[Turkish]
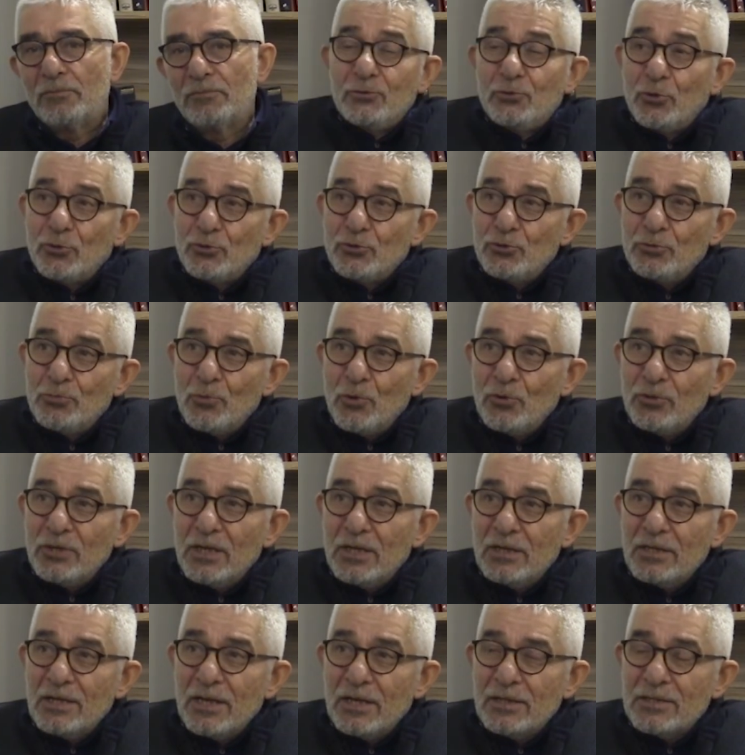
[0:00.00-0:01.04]
Çözüm
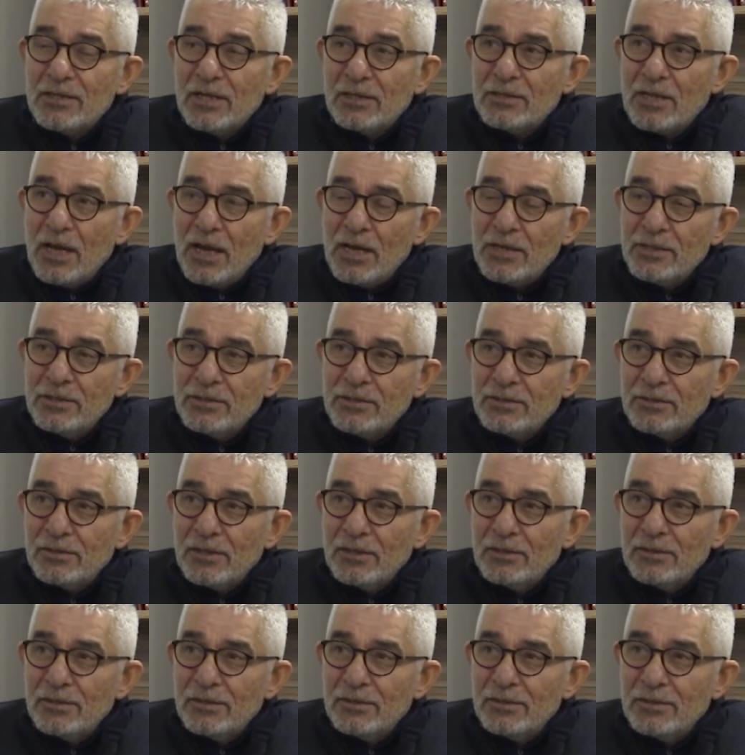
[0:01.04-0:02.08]
önerilerine dair
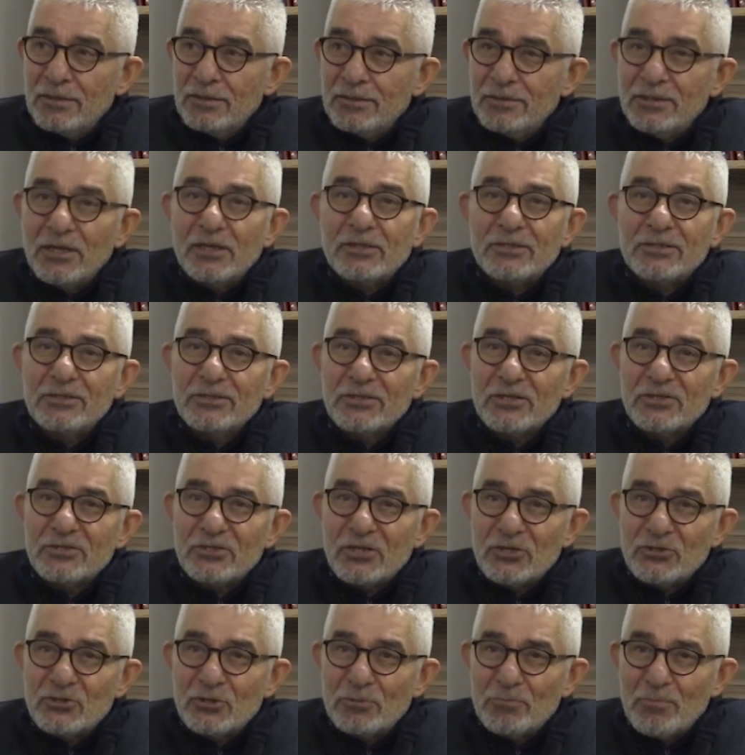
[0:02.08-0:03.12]
e, yakında
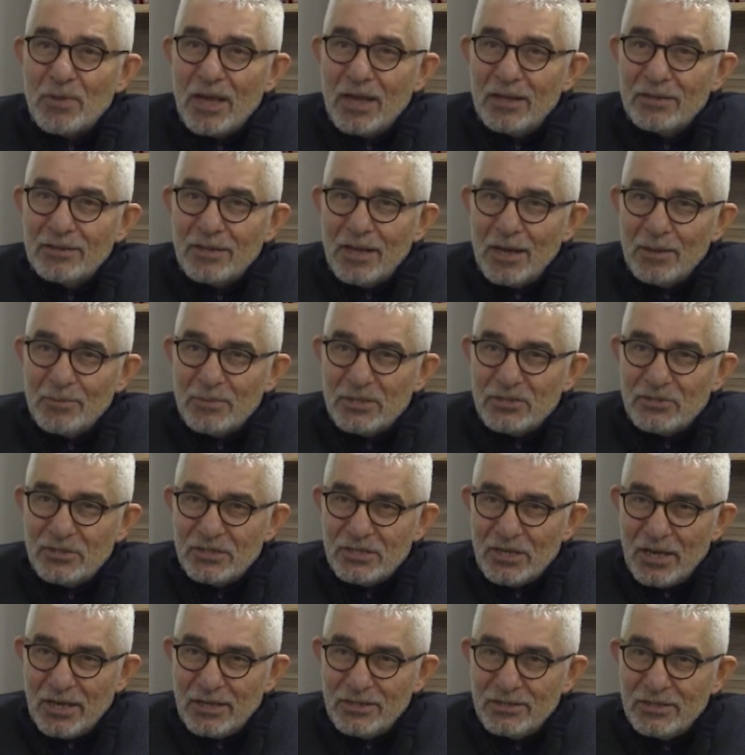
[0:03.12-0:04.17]
seçim beyannamesi
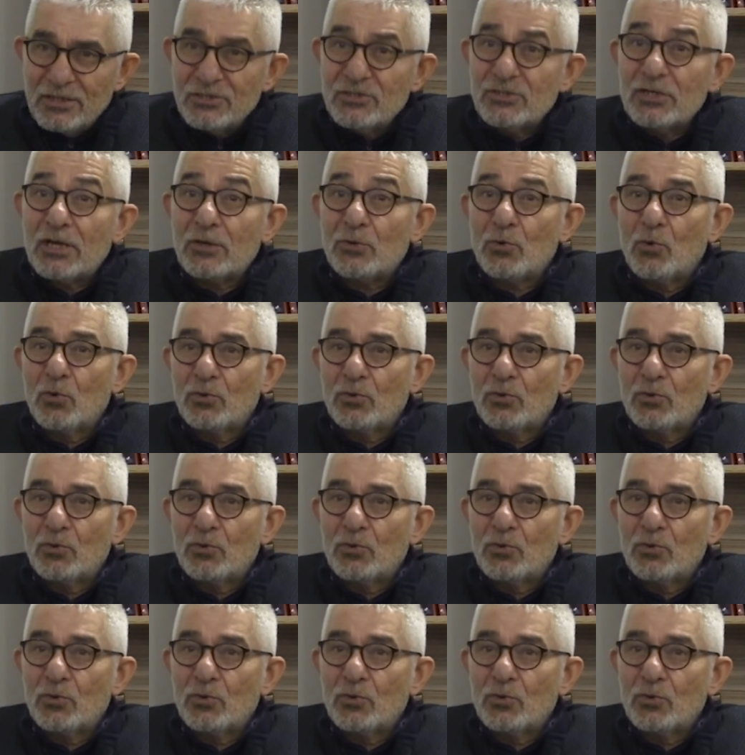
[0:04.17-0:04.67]
yayınlanacak.